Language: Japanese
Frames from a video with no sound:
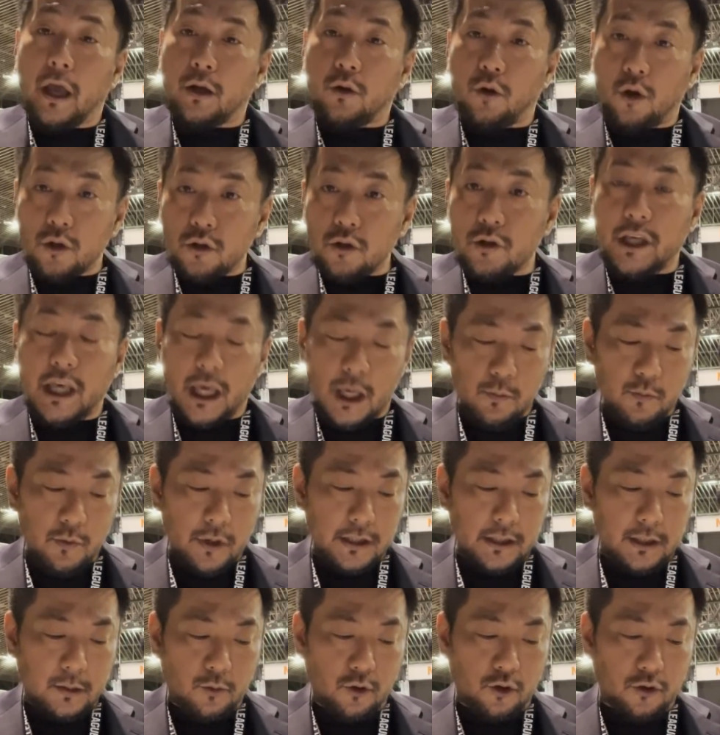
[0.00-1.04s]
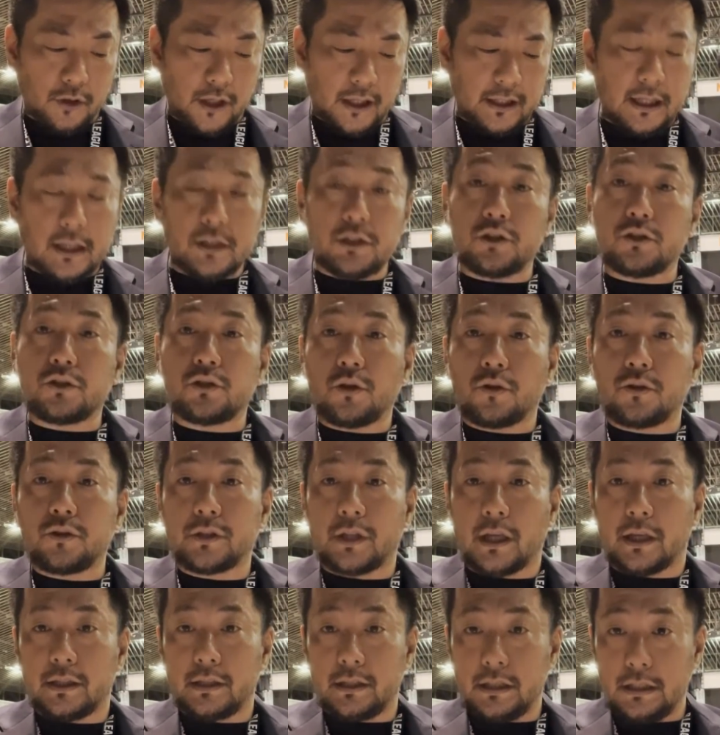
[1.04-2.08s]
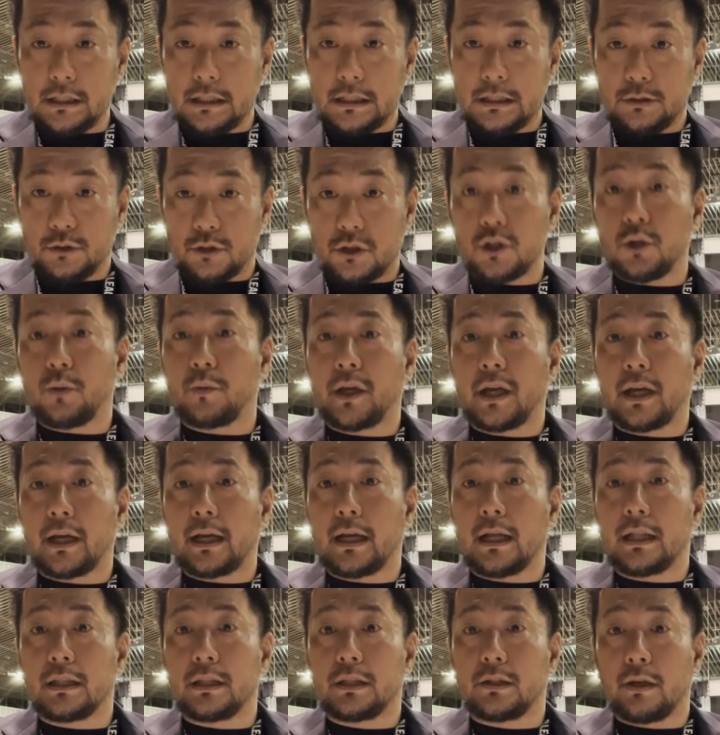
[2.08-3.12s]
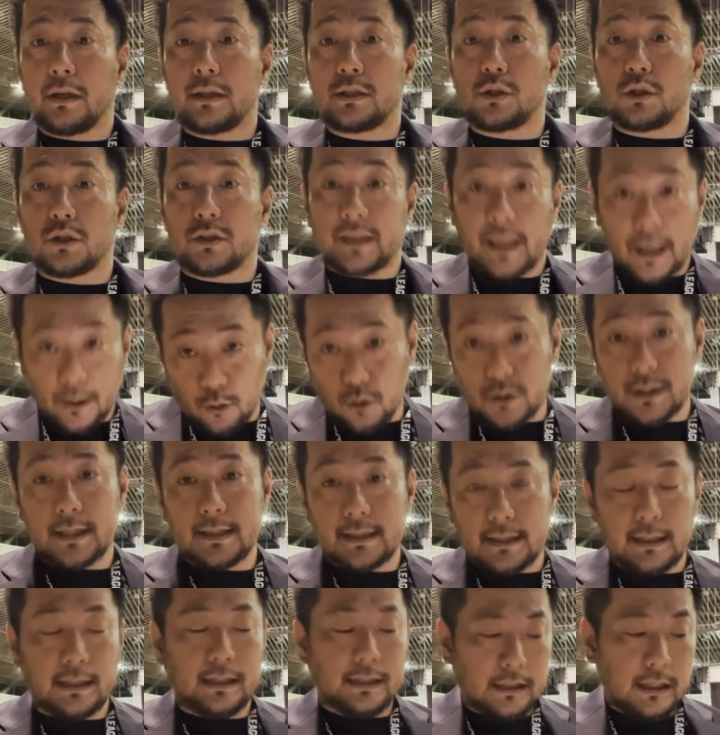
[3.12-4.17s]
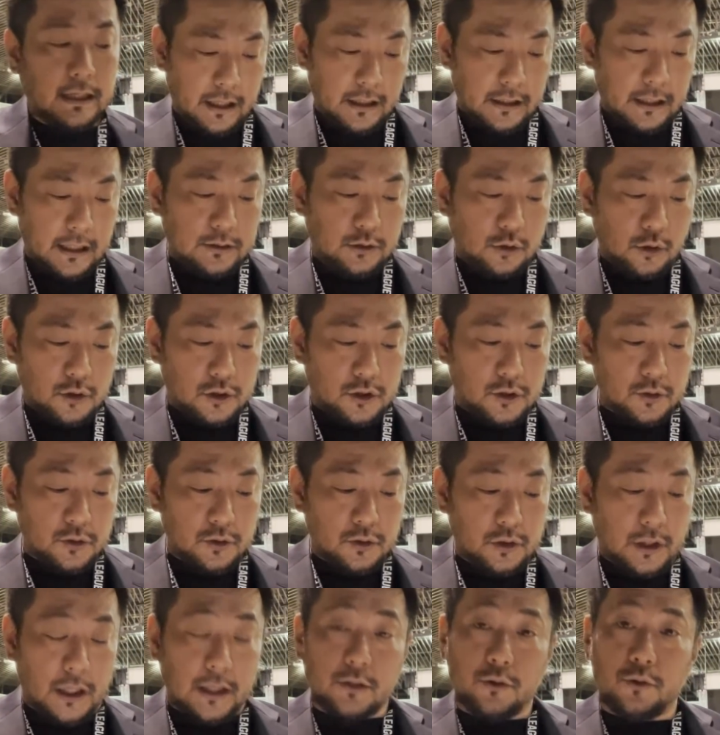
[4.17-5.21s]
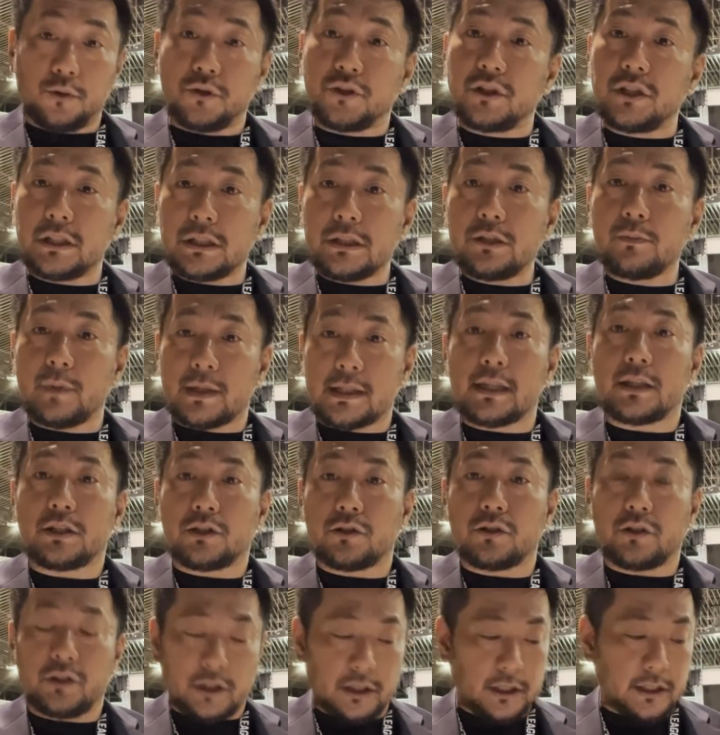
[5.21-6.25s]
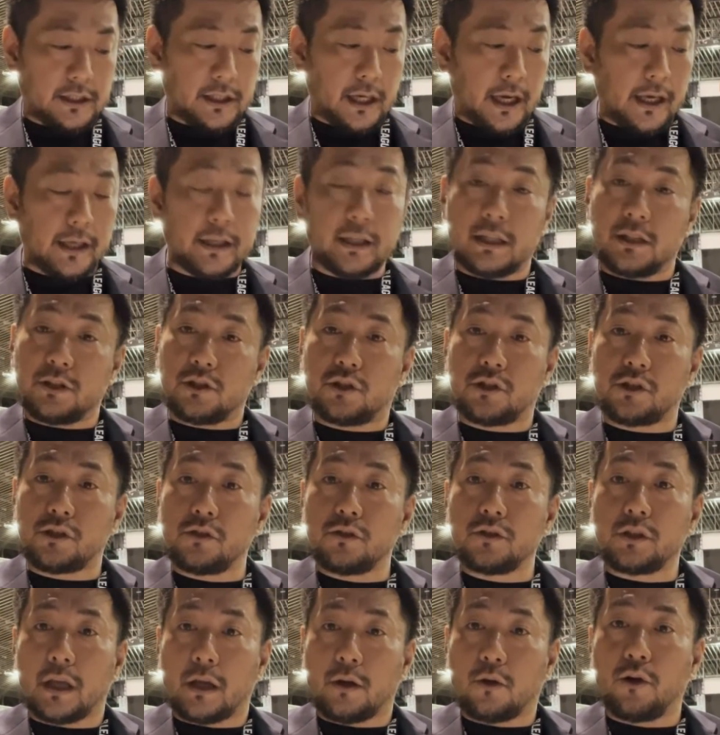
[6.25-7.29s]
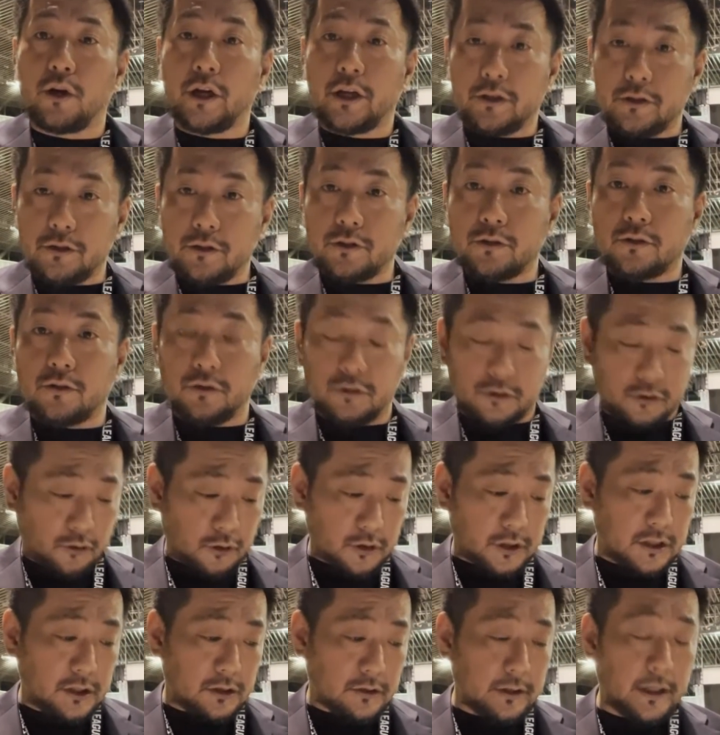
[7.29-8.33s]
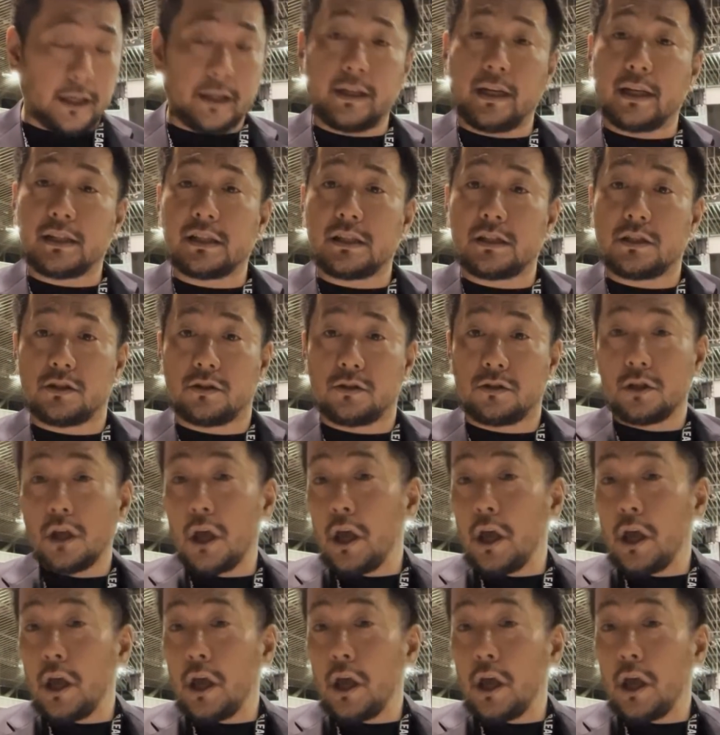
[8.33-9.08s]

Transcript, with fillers: このゲームワンでもななじゅうとくてんに宇都宮がディフェンス成功させた。なんとあの藤井優真選手いちしあいへいきんじゅうよんてん超える今シーズンレギュラーシーズン